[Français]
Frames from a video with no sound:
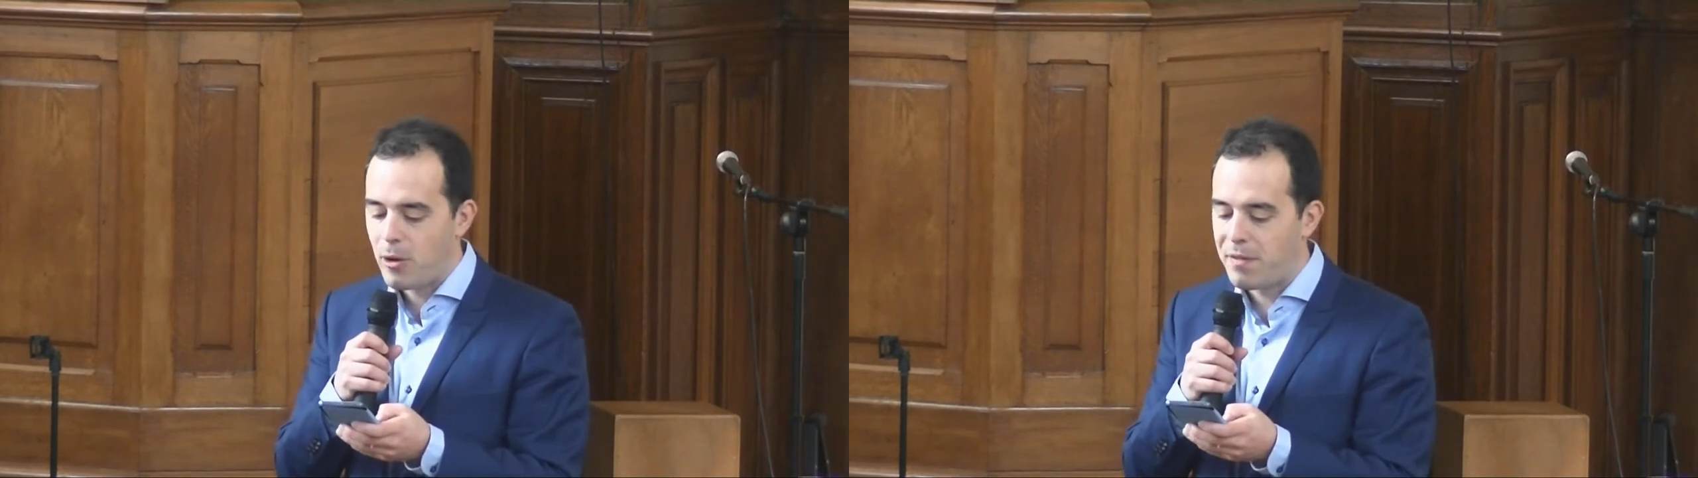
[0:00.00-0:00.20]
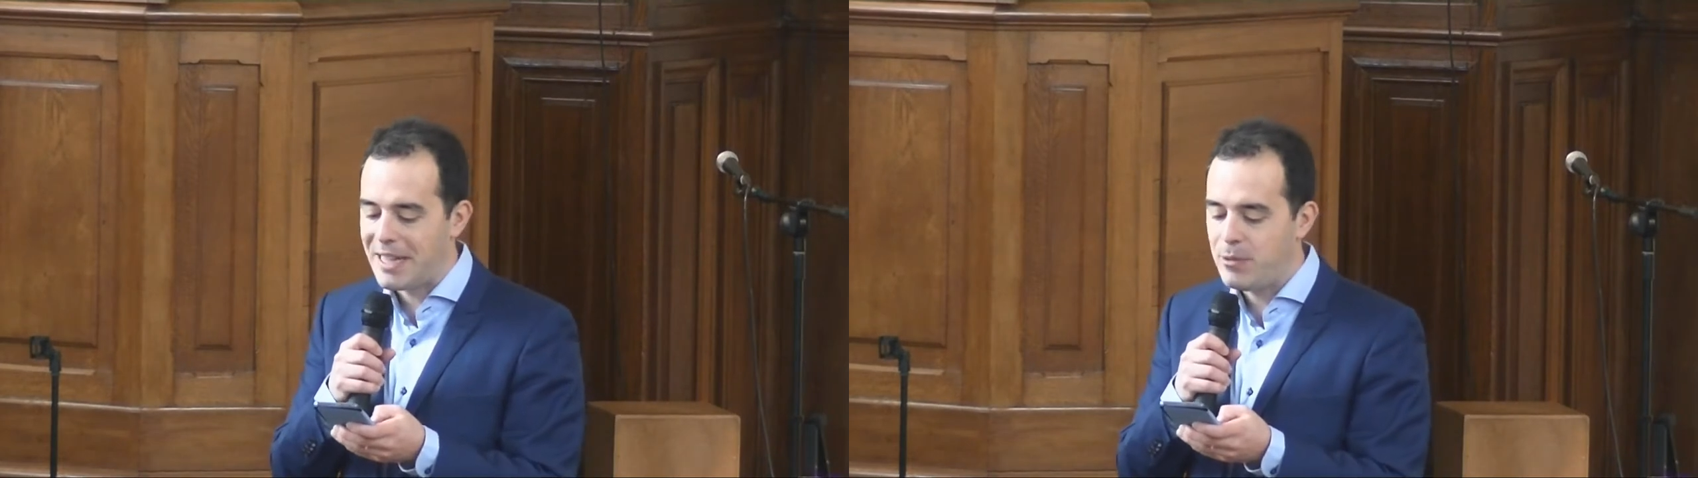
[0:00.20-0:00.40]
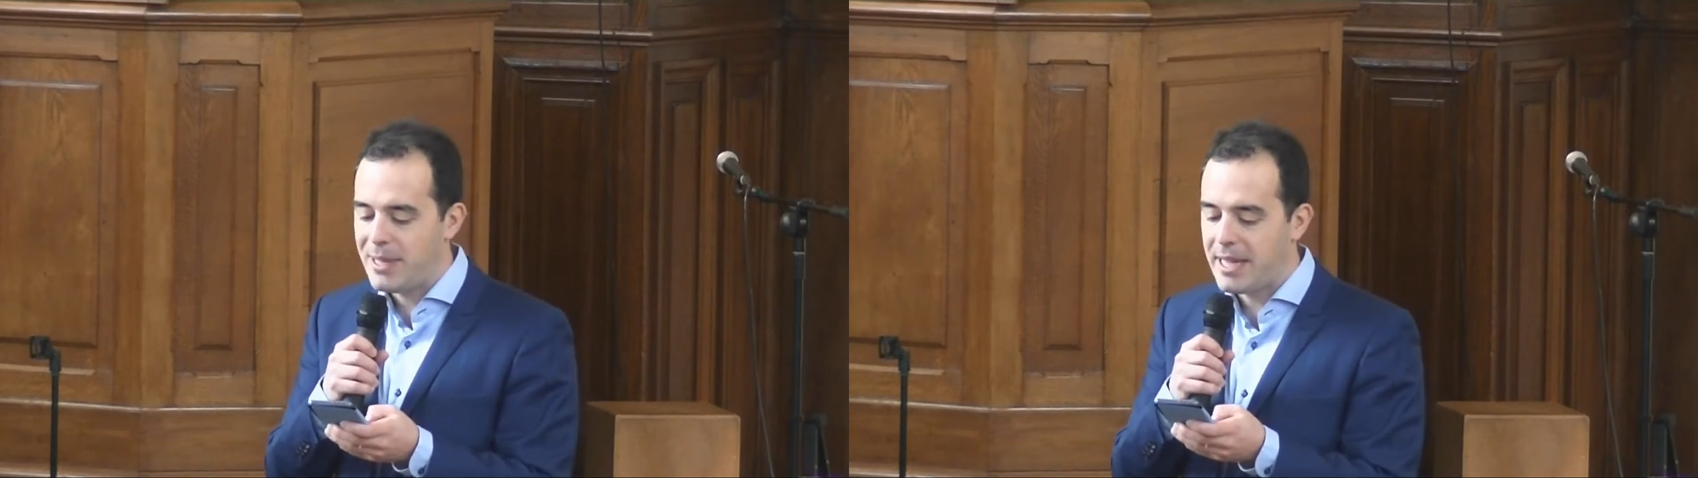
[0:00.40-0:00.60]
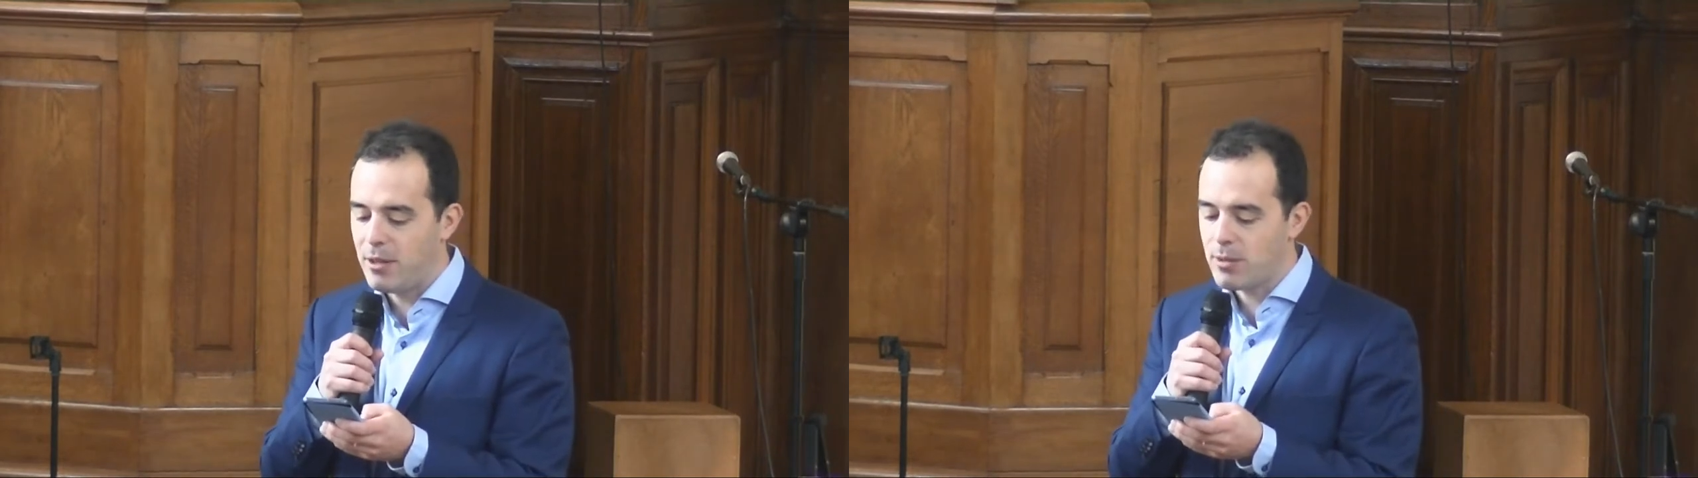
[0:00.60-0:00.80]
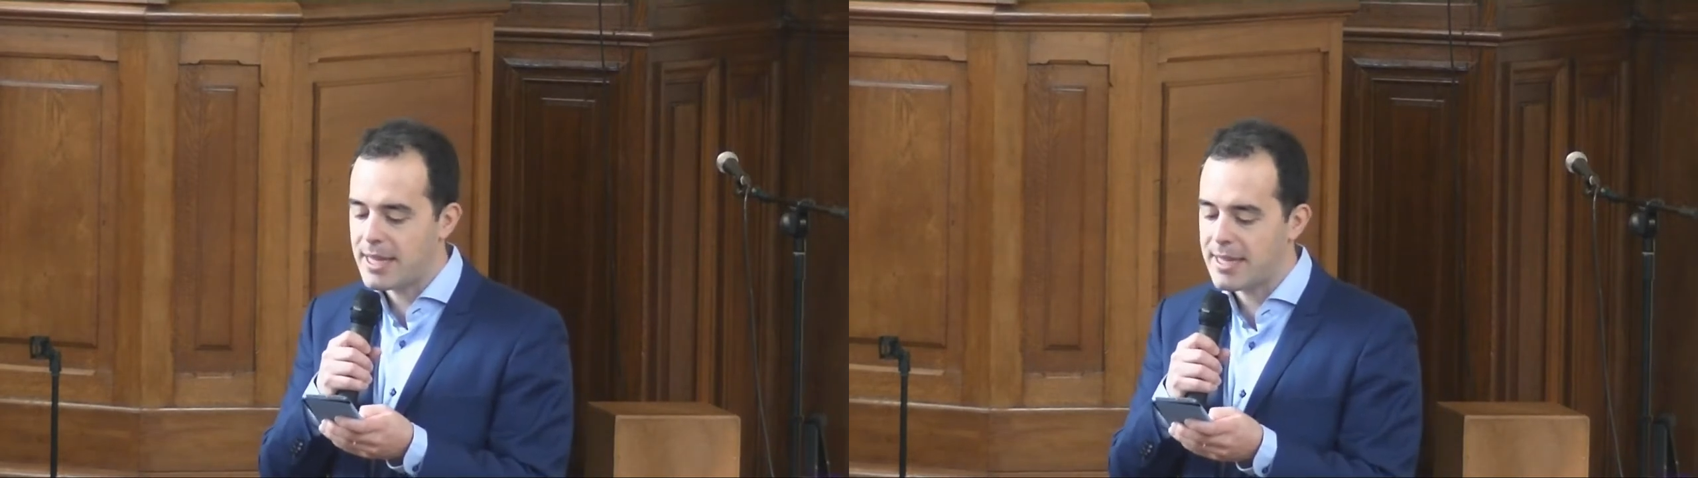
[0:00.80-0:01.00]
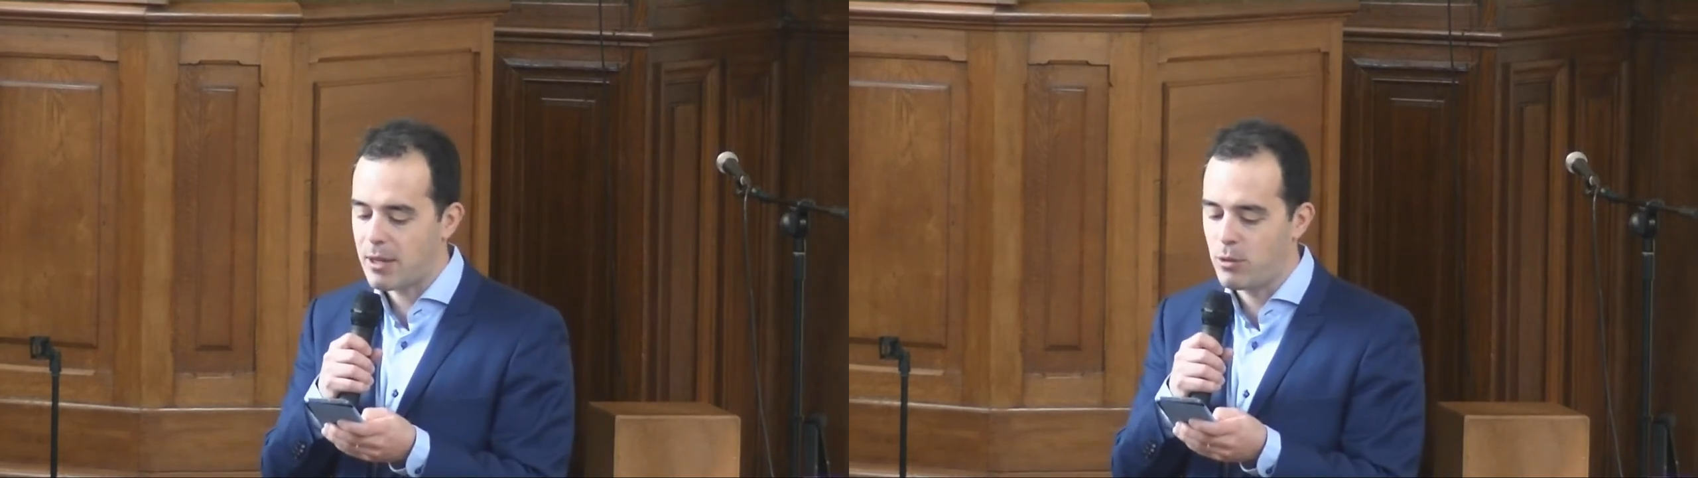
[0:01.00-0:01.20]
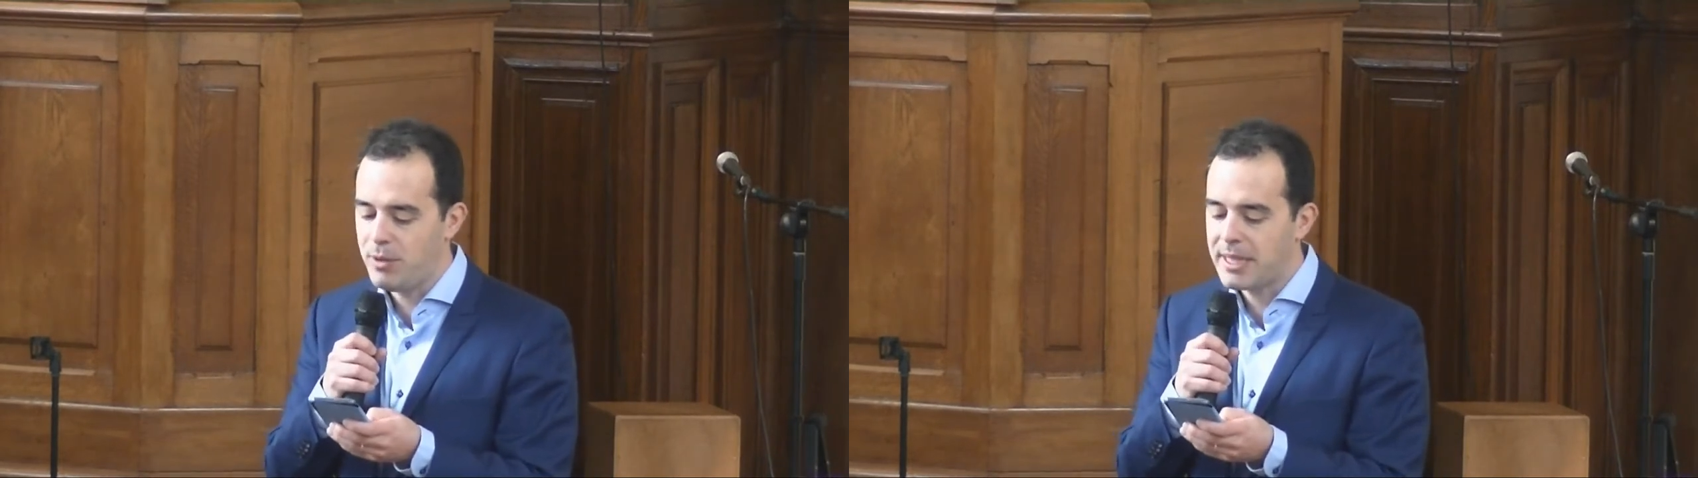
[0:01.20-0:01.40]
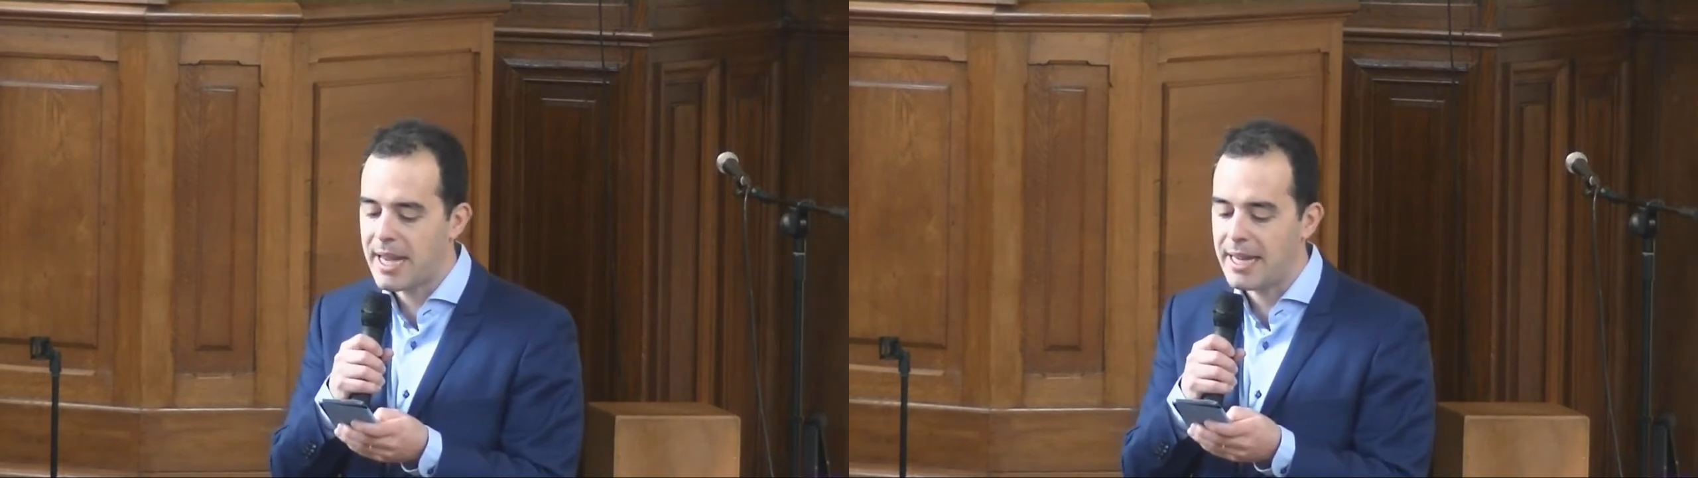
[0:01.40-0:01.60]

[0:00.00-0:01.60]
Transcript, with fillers: On vint lui dénoncer sa conduite